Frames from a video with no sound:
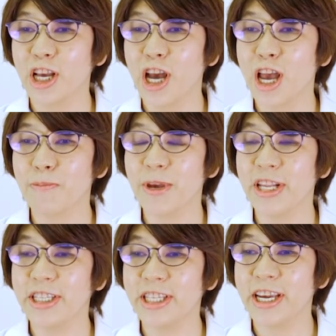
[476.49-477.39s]
排
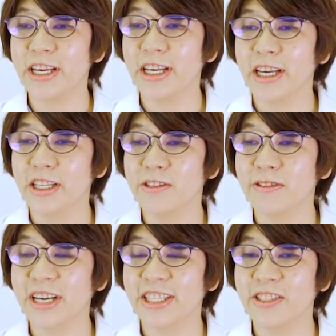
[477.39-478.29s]
便時に
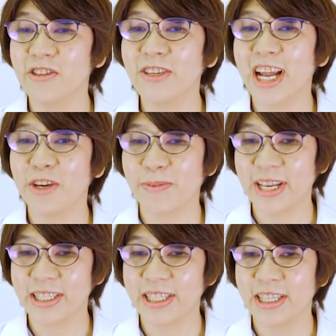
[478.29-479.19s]
潤滑油となり
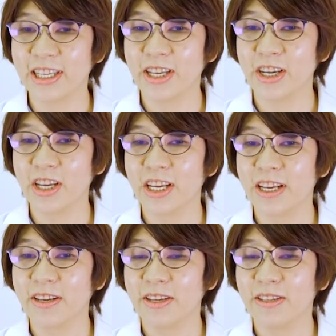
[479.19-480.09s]
ます。
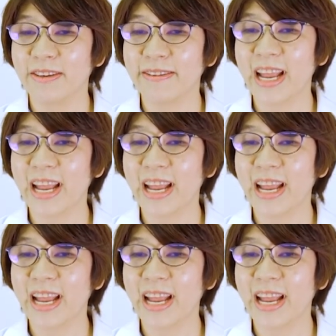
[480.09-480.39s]
ま